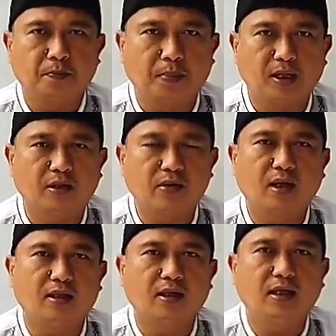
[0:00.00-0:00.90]
pada
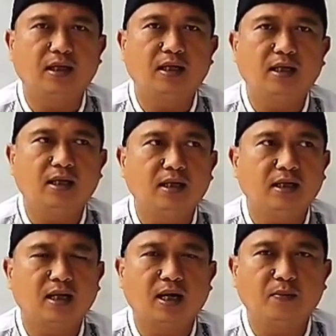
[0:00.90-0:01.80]
saat ini
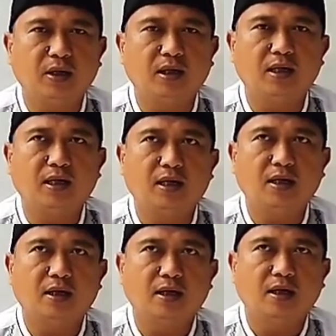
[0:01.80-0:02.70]
kami
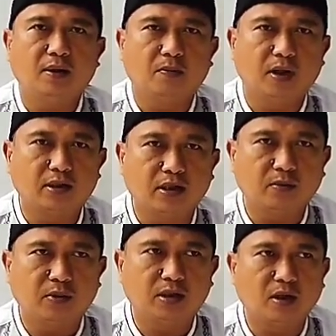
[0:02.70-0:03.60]

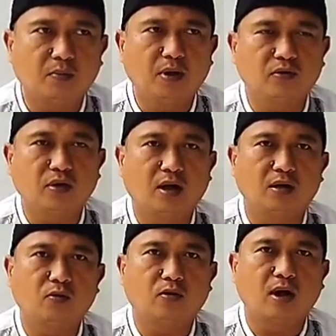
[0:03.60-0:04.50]
masih bisa
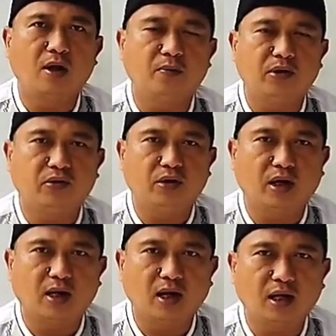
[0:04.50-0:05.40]
bersilaturahmi
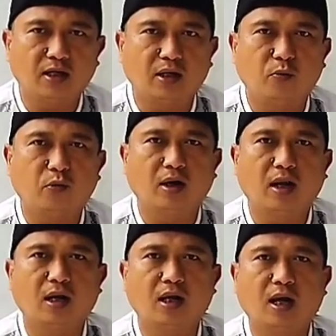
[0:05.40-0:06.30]
ziarah di
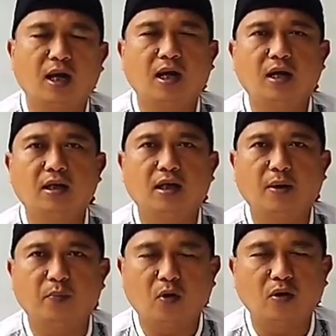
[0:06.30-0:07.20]
wilayah
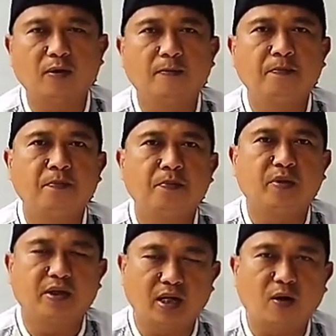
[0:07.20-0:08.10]
Depok
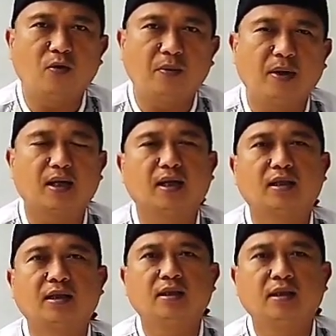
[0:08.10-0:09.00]
Jawa Barat
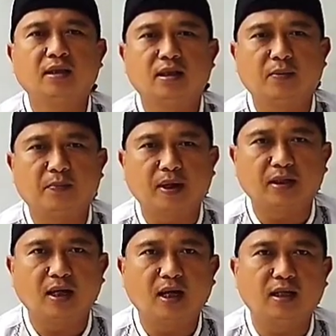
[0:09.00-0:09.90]

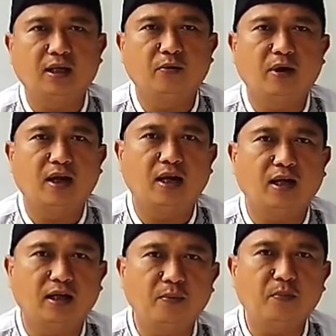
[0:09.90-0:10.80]
tepatnya di
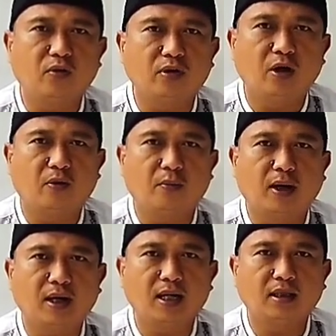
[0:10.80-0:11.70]
wilayah Depok, Jawa
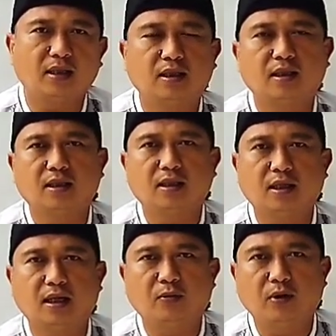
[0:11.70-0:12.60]
Barat,
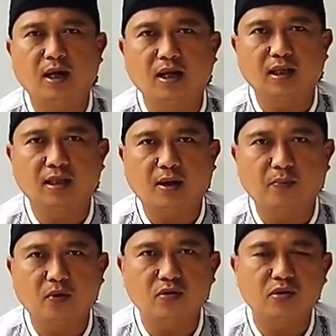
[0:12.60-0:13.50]
di wilayah
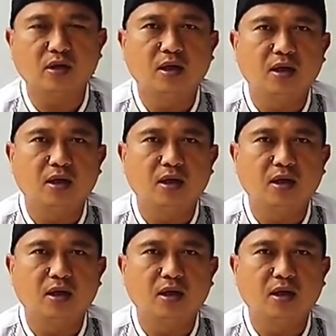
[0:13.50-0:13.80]
Tapos,